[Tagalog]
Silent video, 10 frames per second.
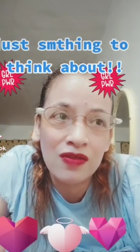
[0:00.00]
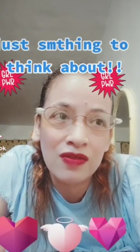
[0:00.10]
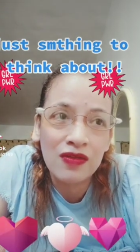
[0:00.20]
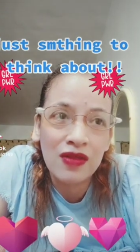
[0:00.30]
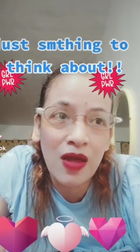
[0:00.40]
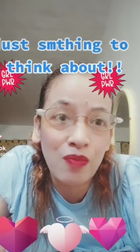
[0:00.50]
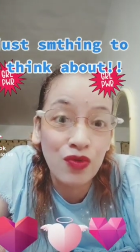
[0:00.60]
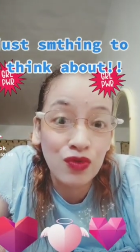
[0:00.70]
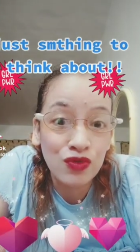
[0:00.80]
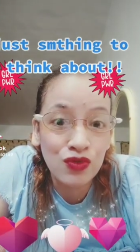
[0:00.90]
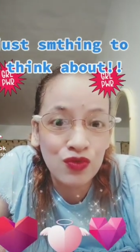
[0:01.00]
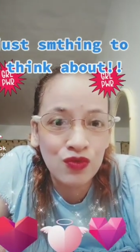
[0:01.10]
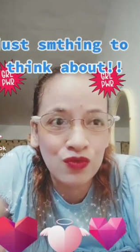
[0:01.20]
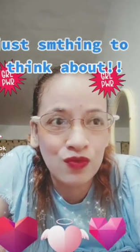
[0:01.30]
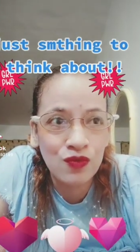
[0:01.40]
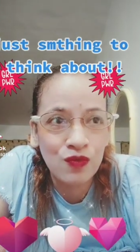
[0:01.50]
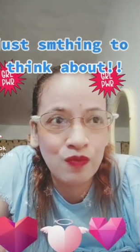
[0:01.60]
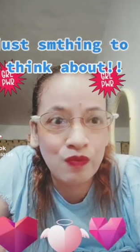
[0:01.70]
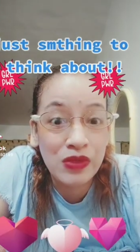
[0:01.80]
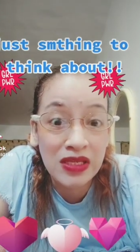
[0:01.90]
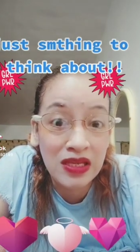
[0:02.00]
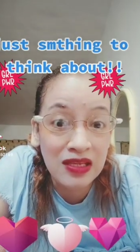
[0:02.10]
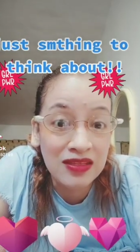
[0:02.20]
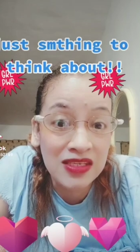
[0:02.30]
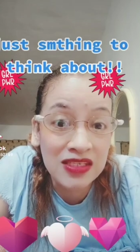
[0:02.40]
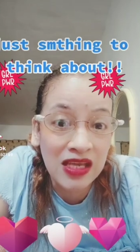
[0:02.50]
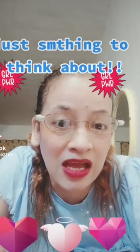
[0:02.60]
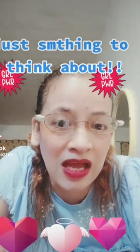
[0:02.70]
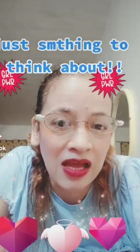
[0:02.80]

Tapos, binilin din niya